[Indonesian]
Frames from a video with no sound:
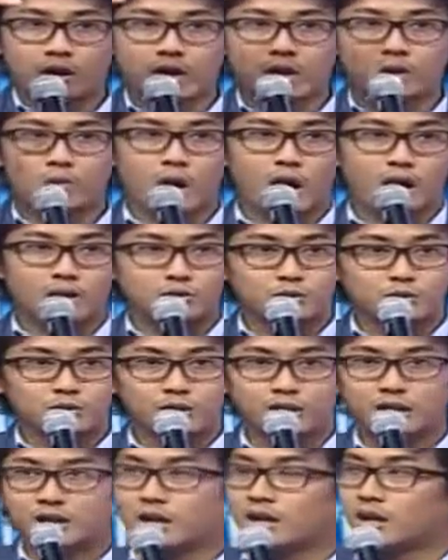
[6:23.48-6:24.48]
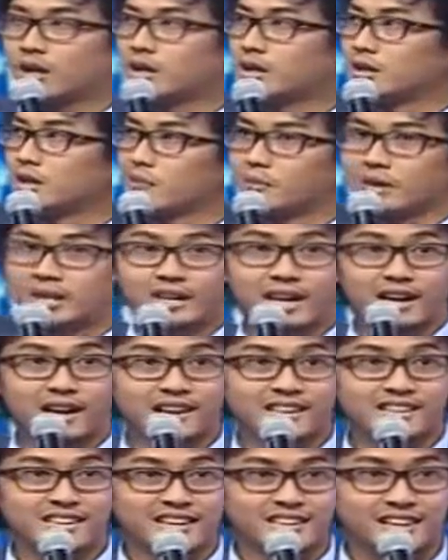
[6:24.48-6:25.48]
ada waktu, ada nama
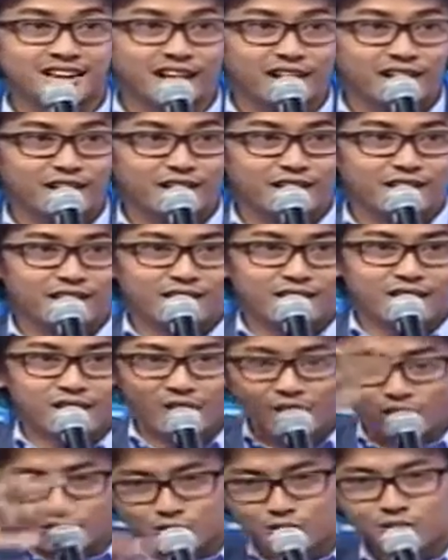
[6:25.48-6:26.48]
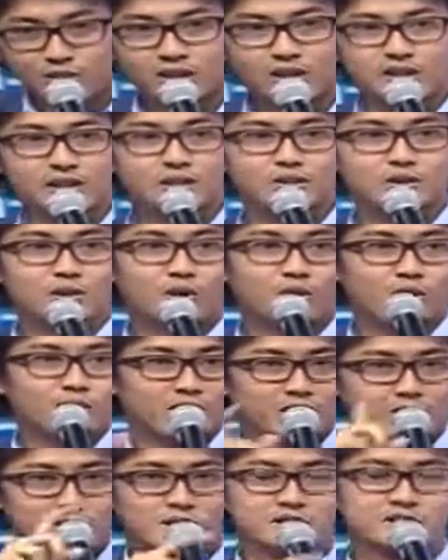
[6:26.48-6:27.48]
negaranya ya nggak. Kalau itu di kalau
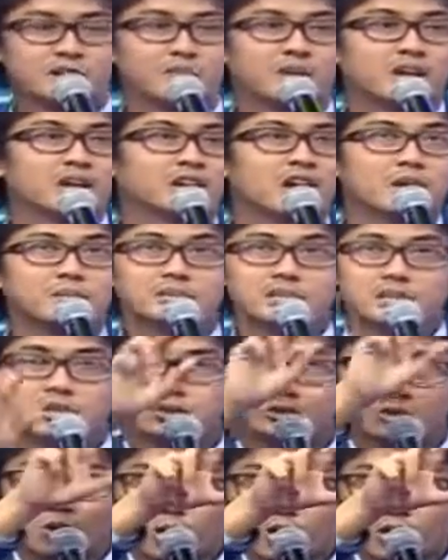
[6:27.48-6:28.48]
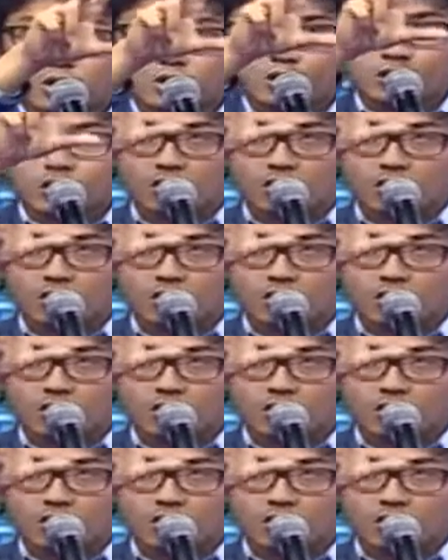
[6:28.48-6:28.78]
yang Indonesia yang bikin nggak pasti ada skor,